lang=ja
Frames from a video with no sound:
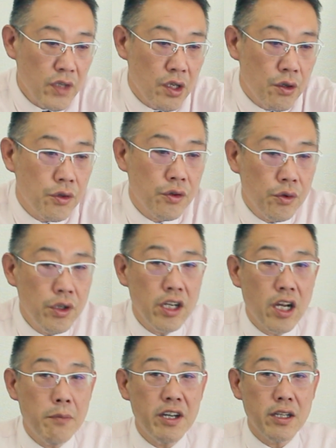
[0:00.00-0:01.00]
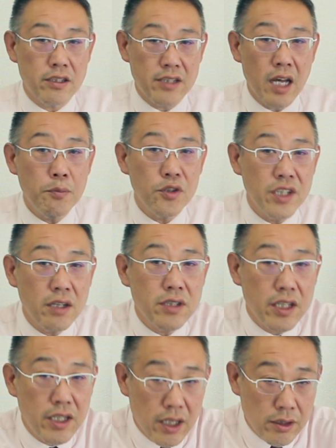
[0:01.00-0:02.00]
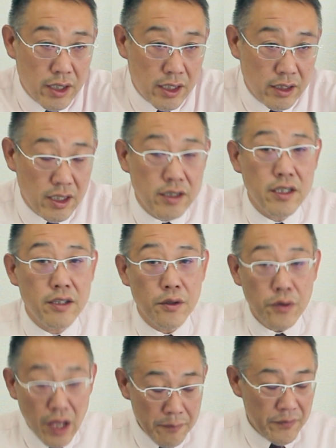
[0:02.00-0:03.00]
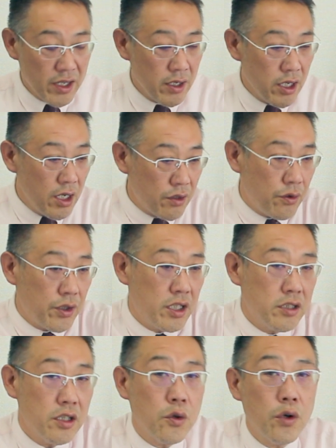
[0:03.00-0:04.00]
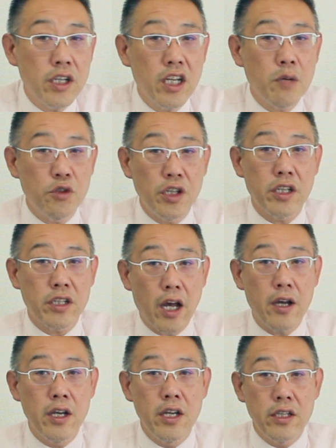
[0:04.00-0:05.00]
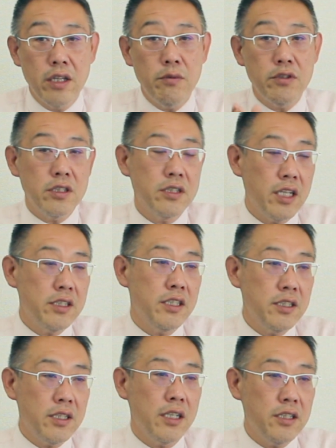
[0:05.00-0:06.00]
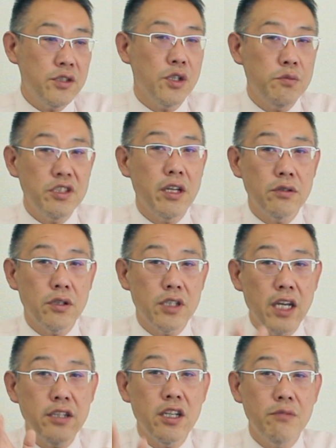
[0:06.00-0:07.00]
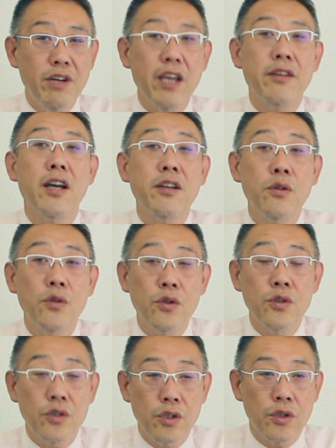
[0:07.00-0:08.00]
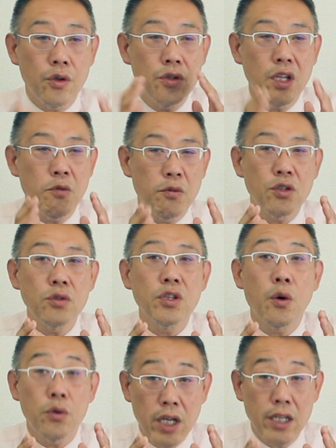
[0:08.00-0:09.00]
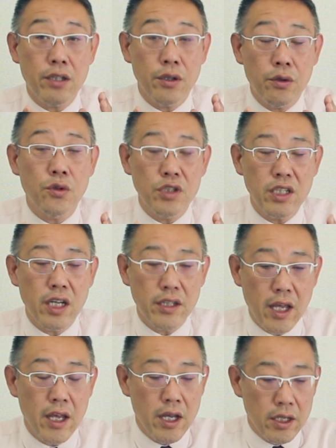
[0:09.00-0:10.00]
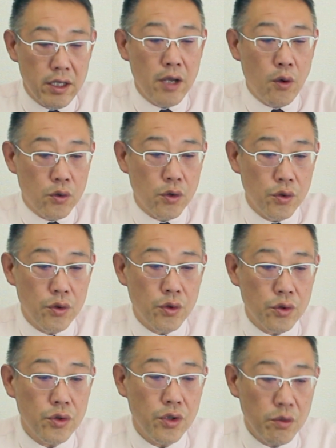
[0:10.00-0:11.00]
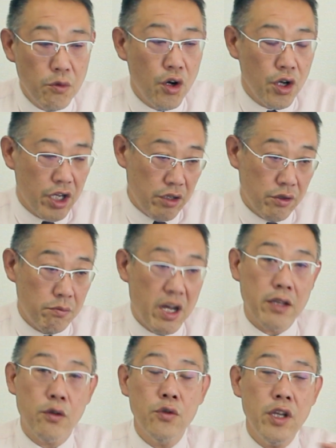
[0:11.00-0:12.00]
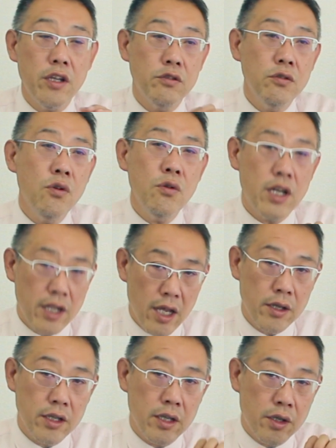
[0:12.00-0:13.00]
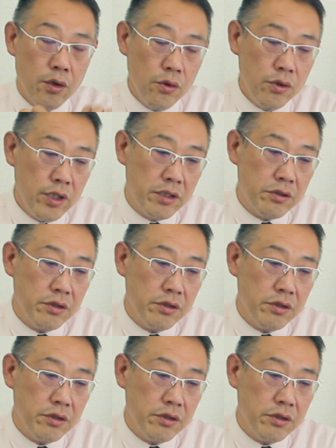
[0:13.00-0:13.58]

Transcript: 要するにそんなに構わなくて散歩しなくていいからって話らしいですよね。そういう形で都会なんかも増えてきた。でも実際に賃貸事情を見ていると、大抵の場合先ほどのルール呼んでも戻ってこないということ自体で、猫ということよりも犬、まあ当然犬の方がね、行政